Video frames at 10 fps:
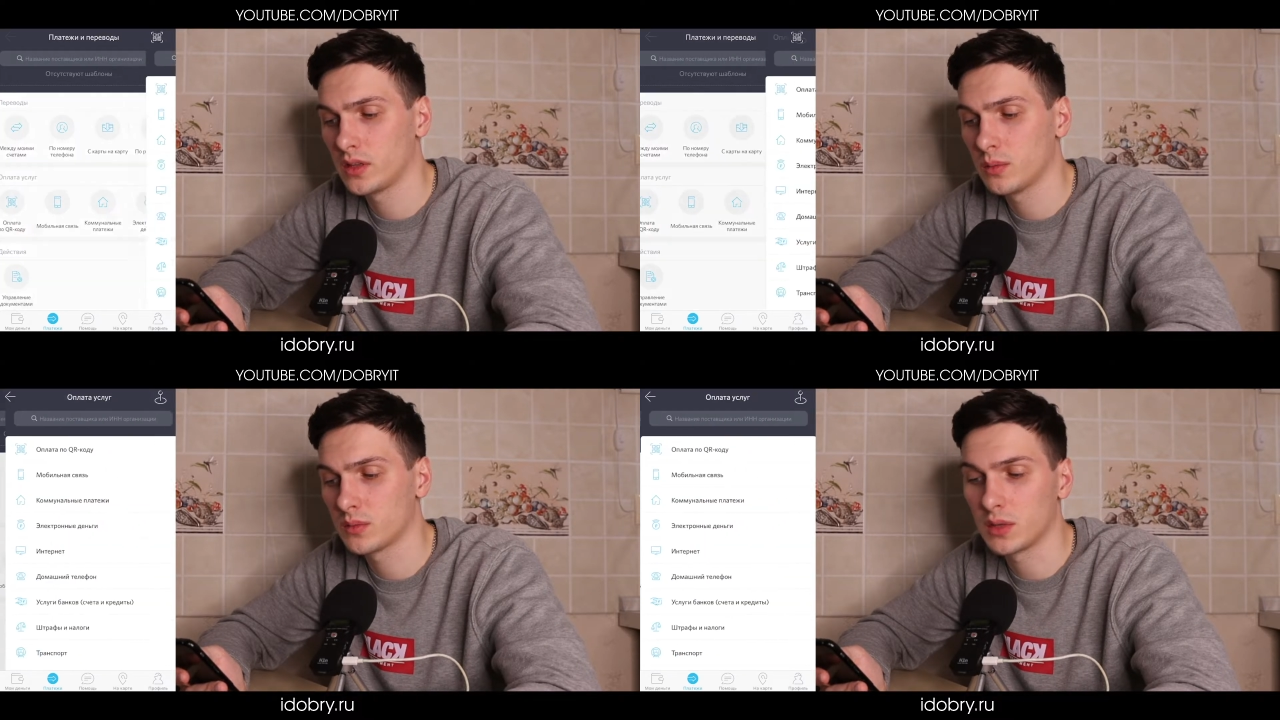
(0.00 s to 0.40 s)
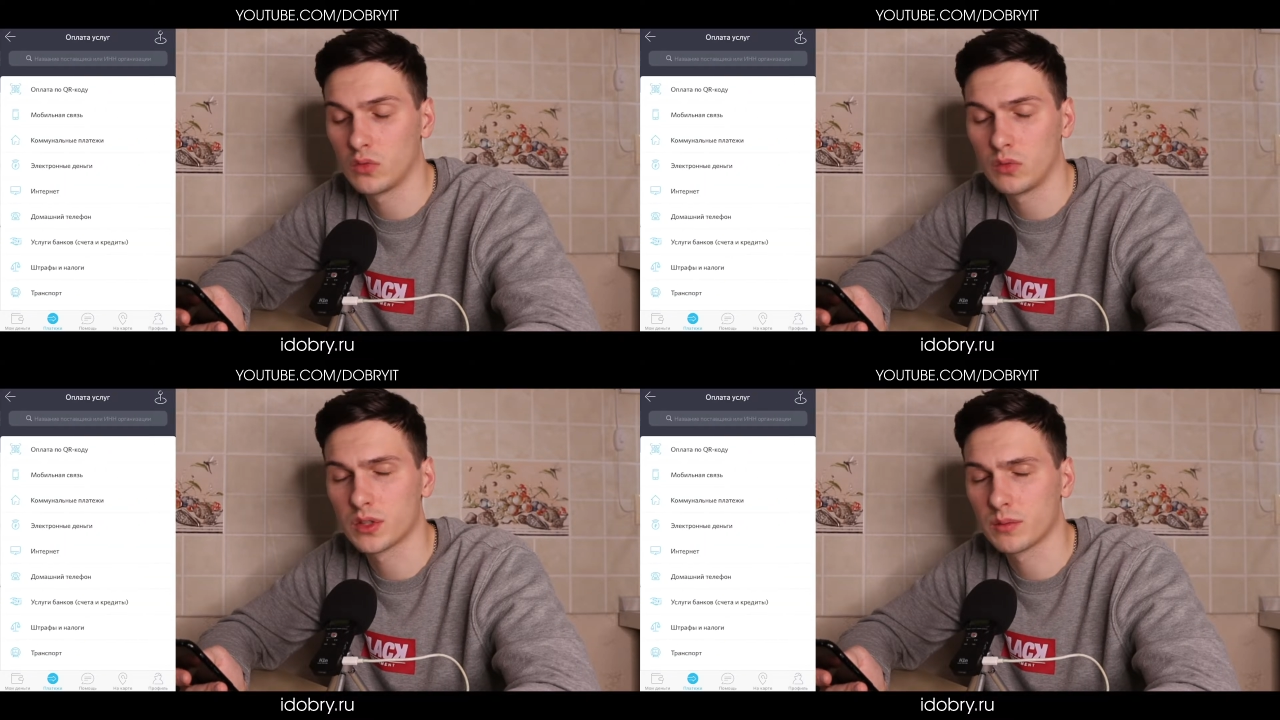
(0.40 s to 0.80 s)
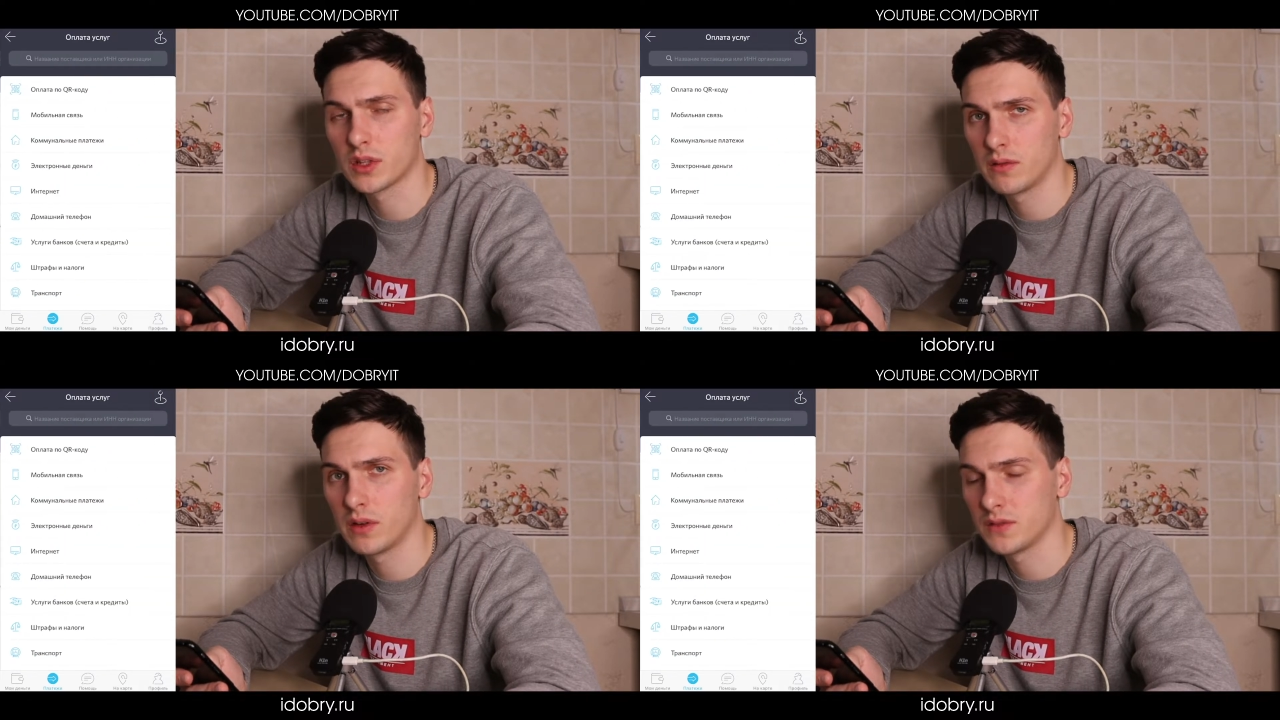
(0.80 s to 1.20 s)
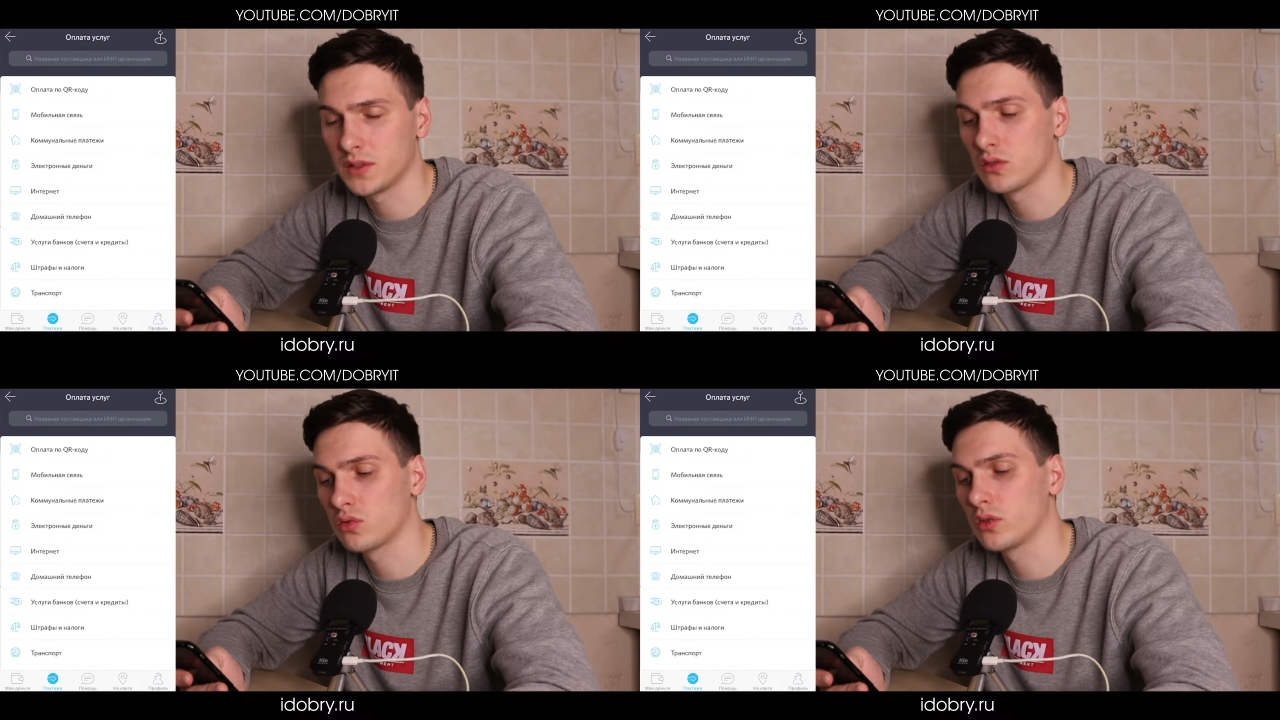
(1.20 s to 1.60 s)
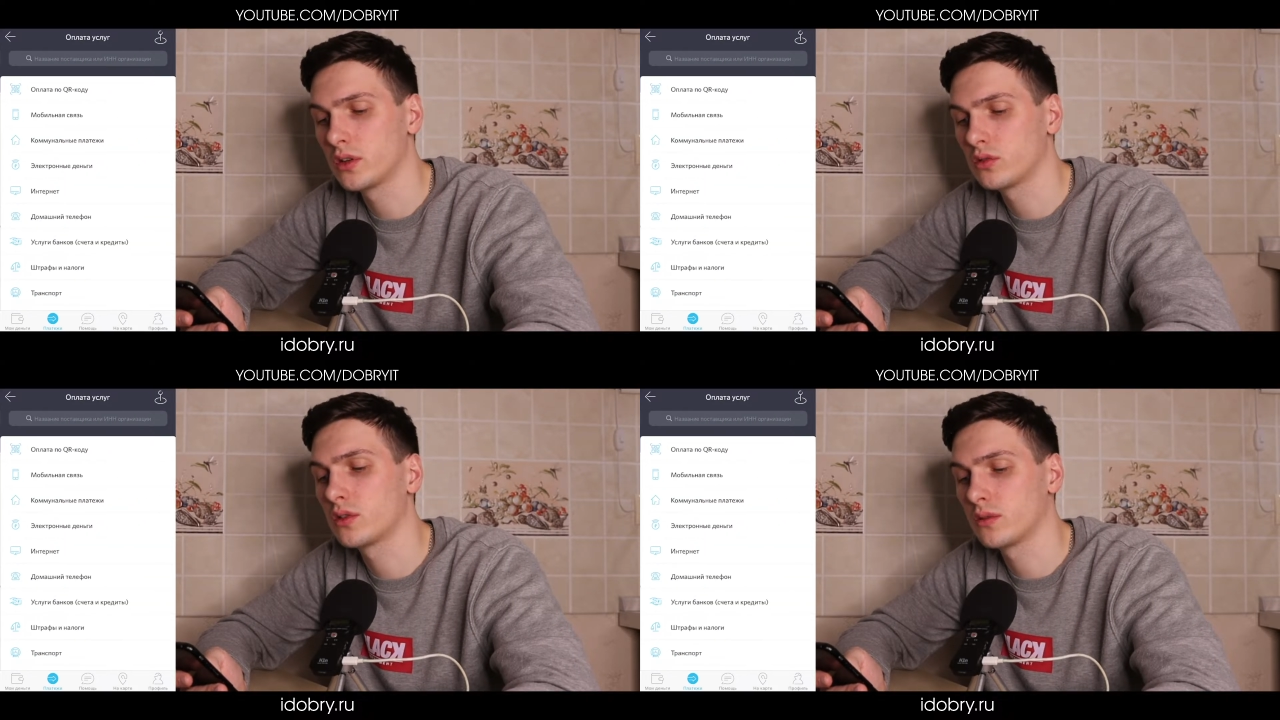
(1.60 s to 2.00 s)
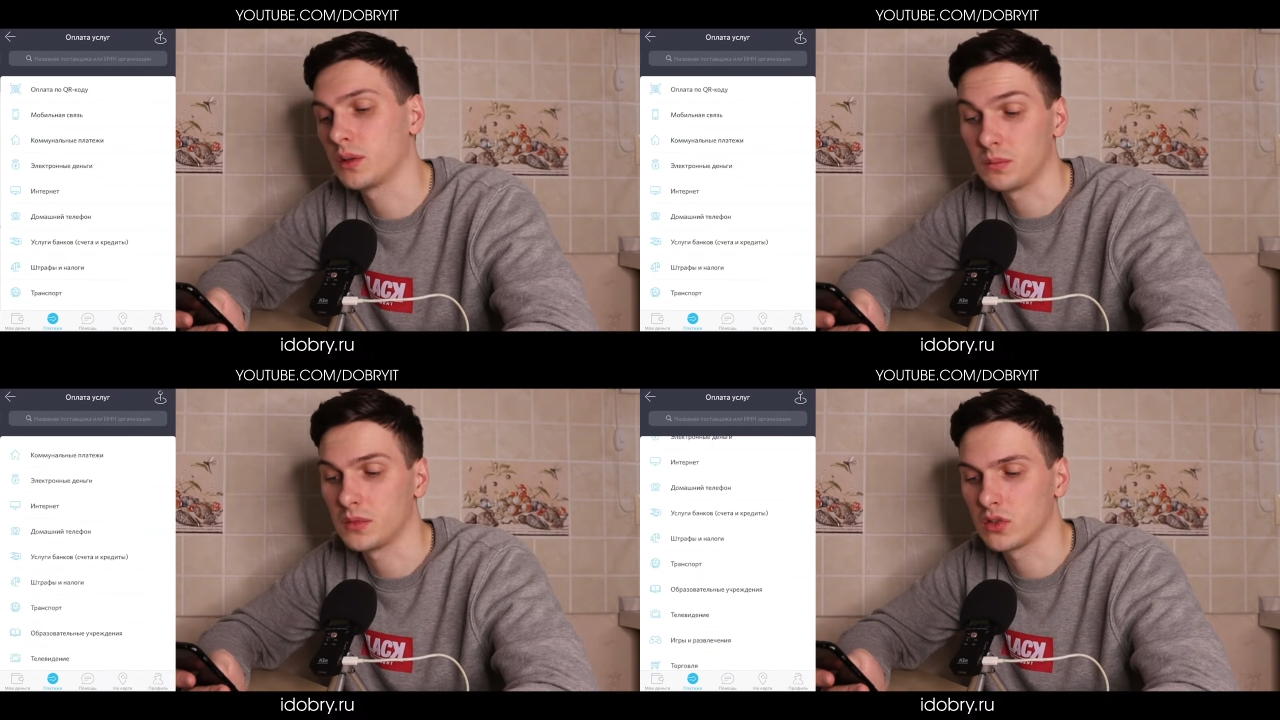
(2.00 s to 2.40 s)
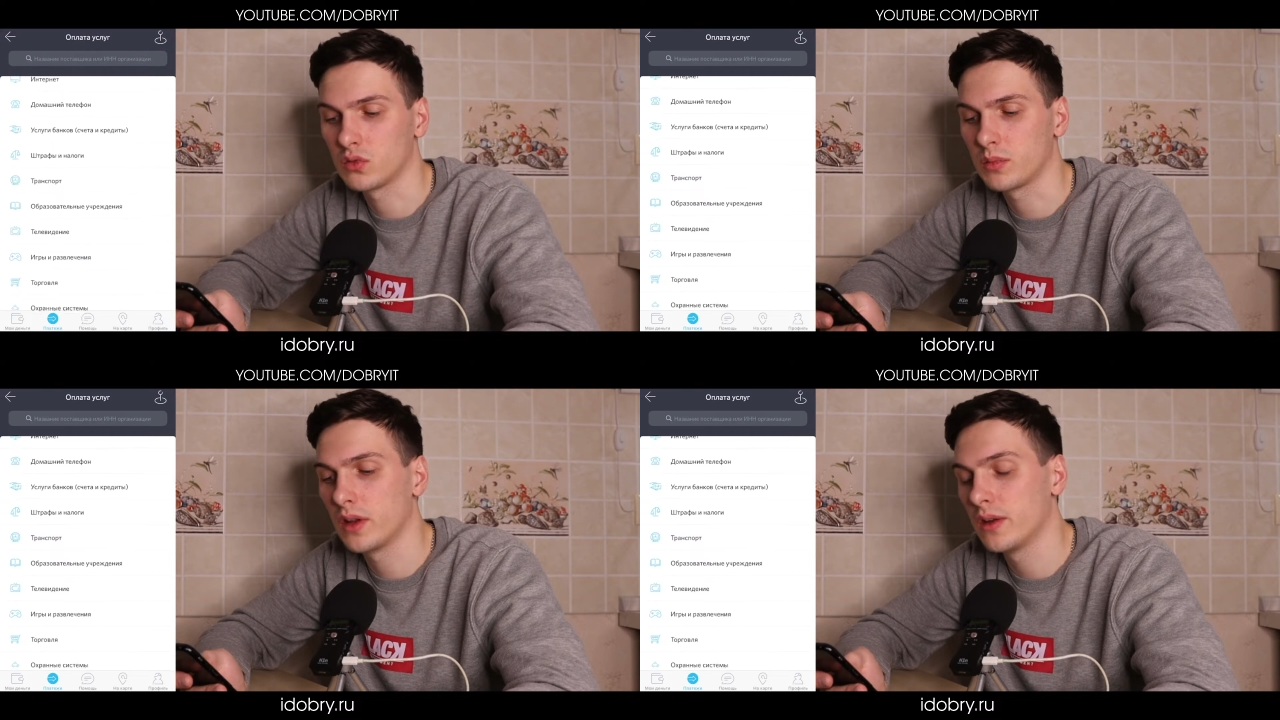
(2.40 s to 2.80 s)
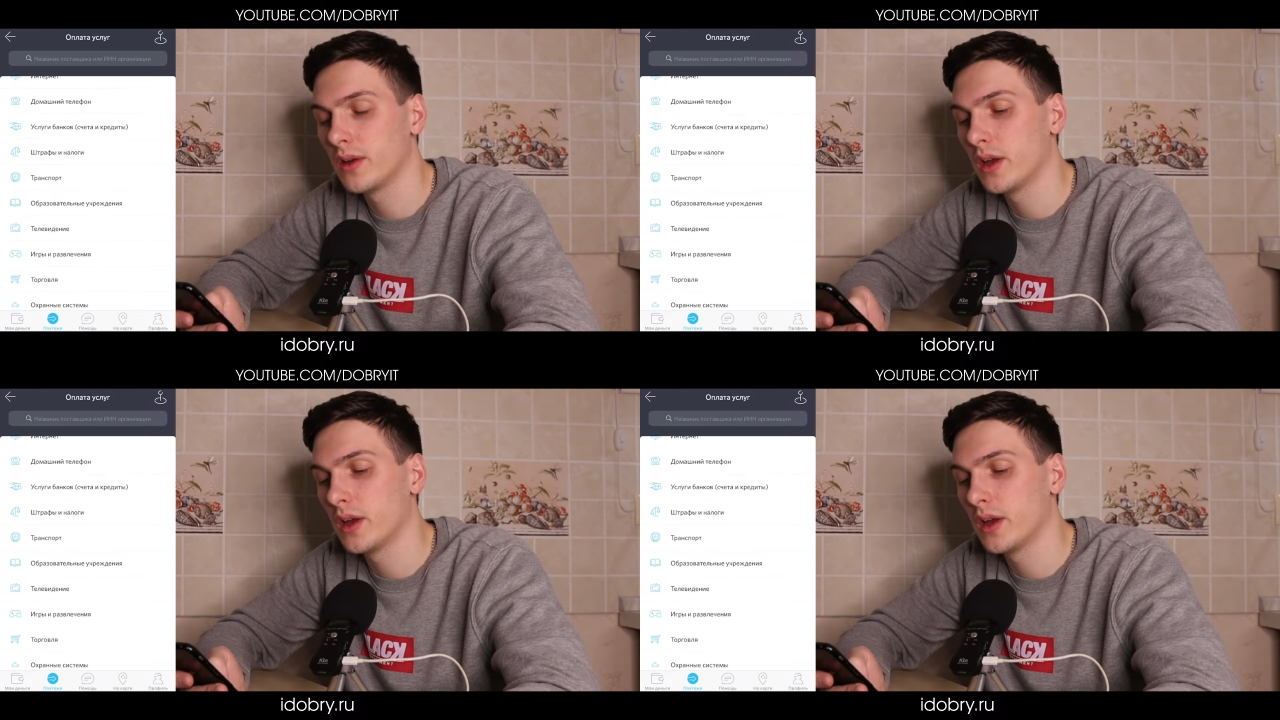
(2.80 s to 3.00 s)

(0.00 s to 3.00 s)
Тем самым образом открываем все услуги, которые нам доступны.